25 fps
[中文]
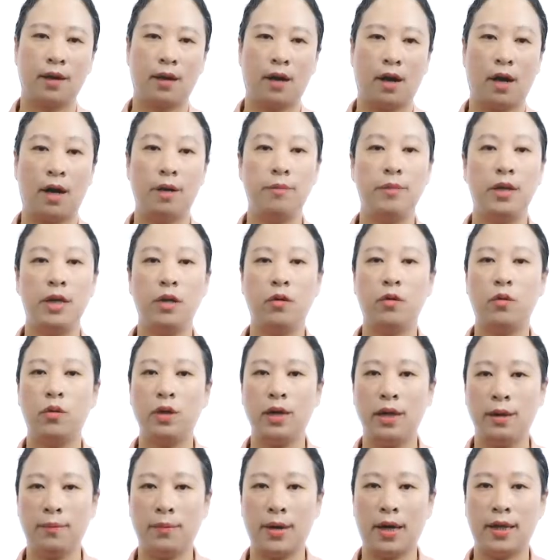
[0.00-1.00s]
而迷宫
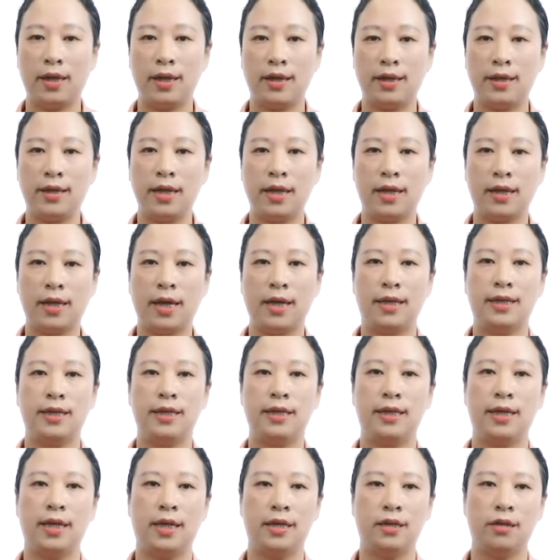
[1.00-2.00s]
一般的现代
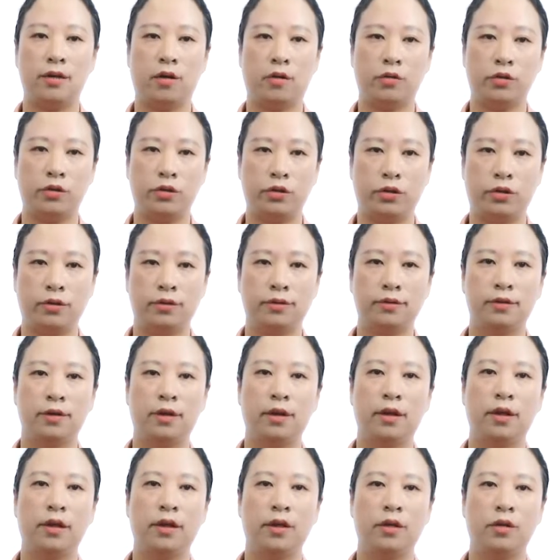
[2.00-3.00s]
经典小说，
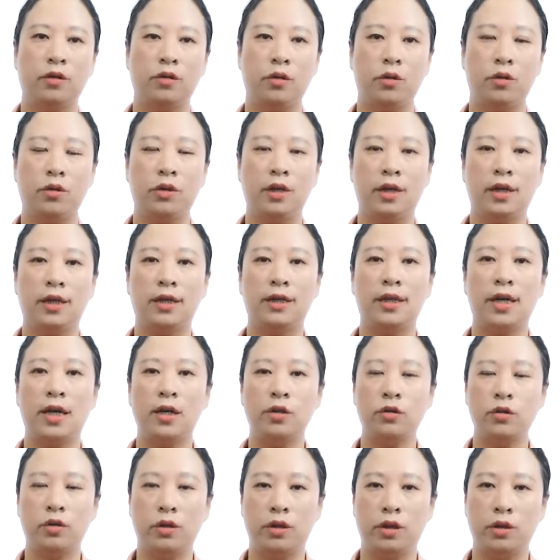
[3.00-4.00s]
对于一个
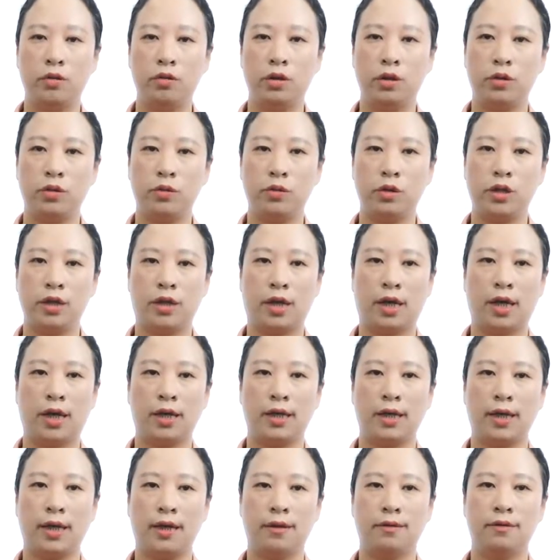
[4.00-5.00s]
单纯的阅读者而
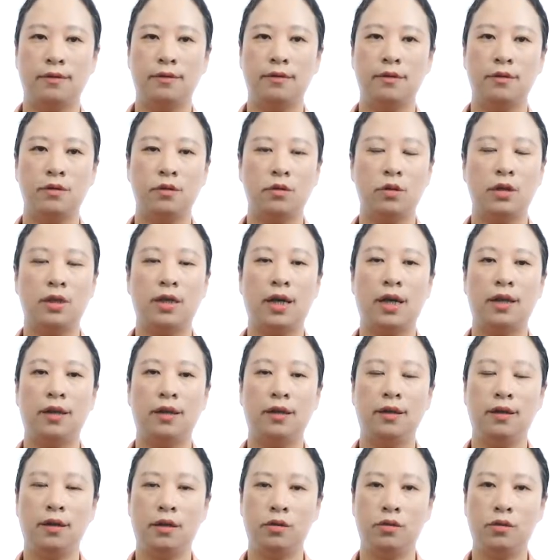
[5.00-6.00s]
言，最大
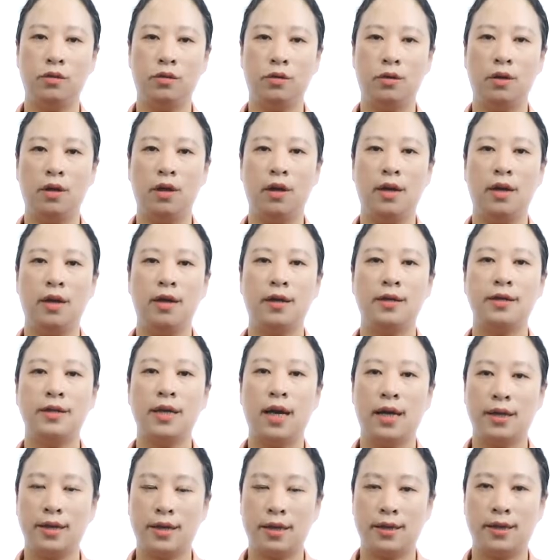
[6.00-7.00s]
的乐趣
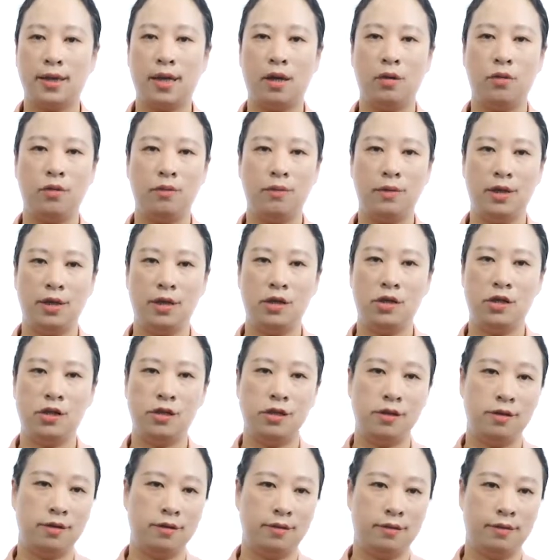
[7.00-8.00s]
恰恰在于迷
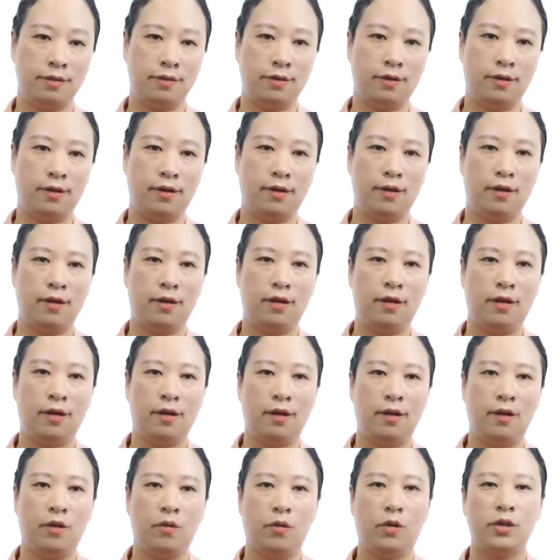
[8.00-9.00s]
失。
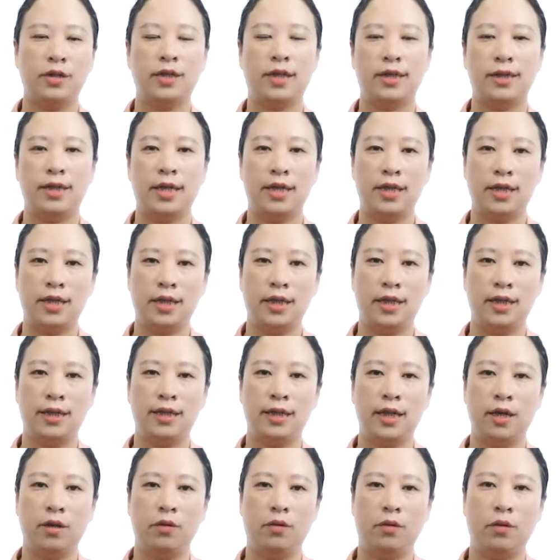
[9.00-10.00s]
我想在这里
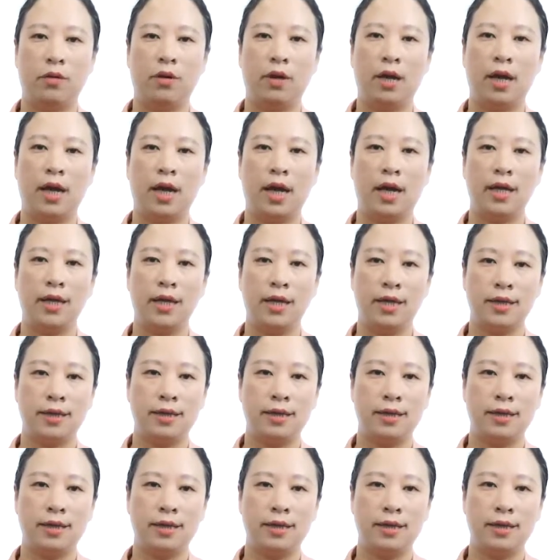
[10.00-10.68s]
借用安涅